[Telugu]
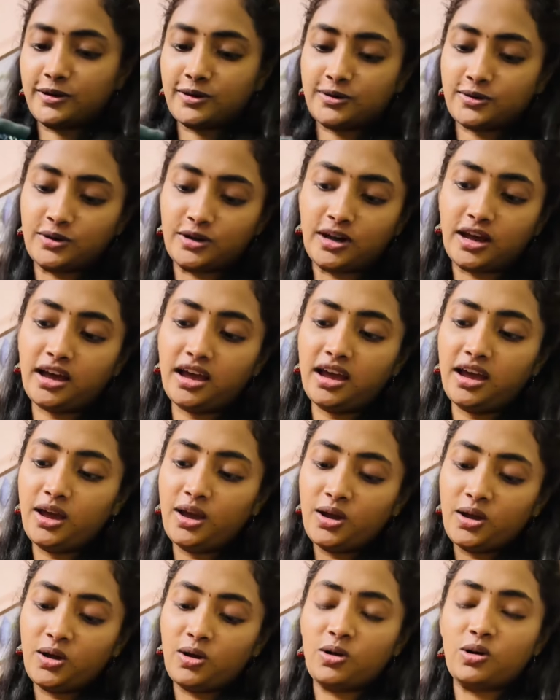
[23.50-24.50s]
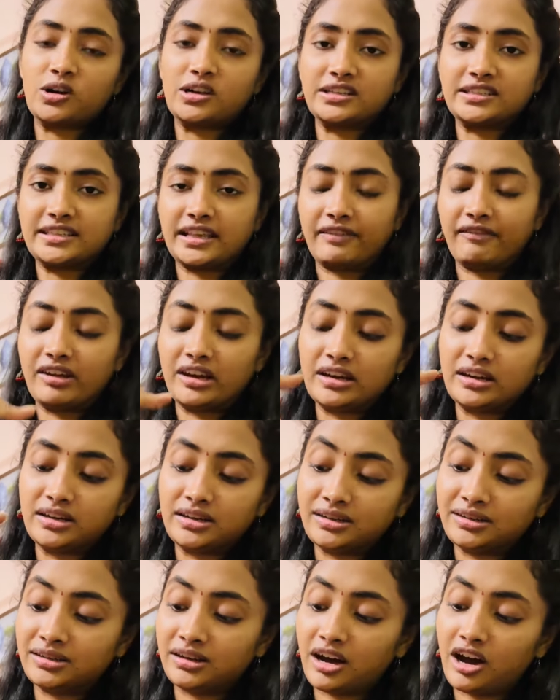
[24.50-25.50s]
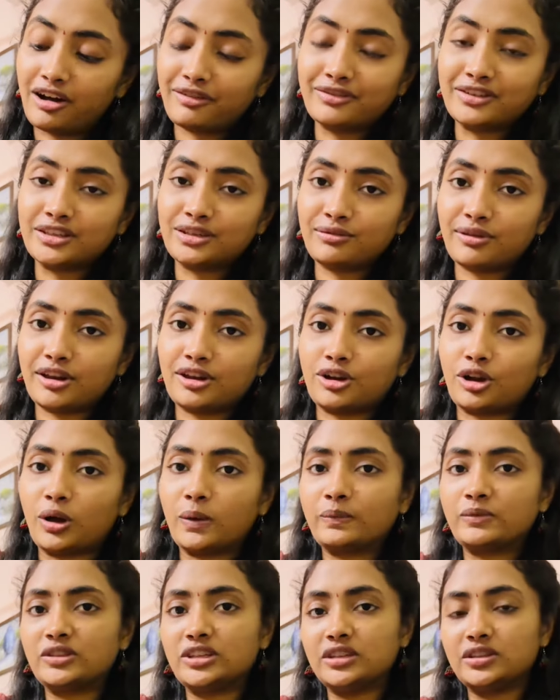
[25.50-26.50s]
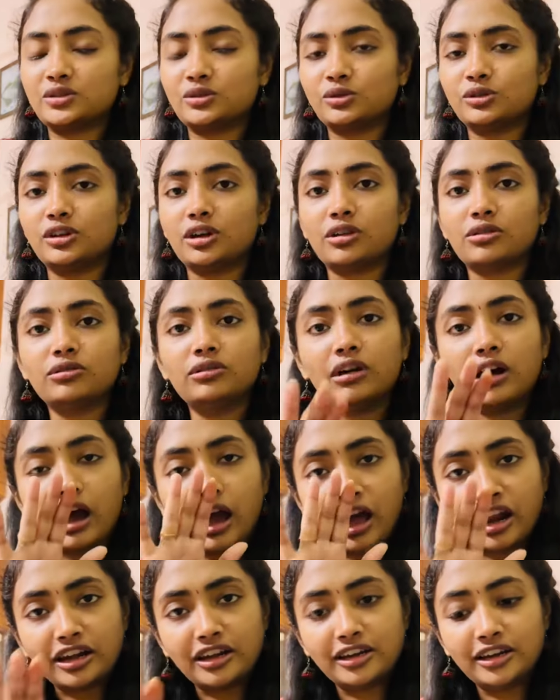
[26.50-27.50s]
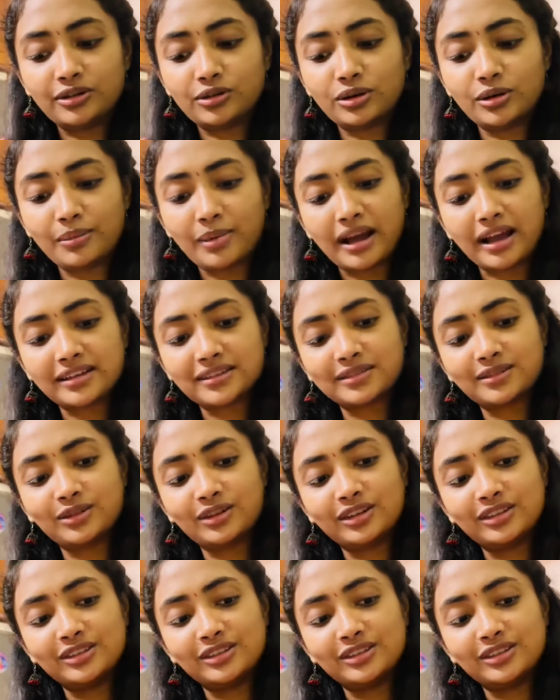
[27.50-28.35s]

అనుకున్నా ఒక సెవెన్ ఆఫీస్ వేర్ టాప్స్ తీసుకున్నాను అన్నీ కూడా మ్యాక్స్లోనే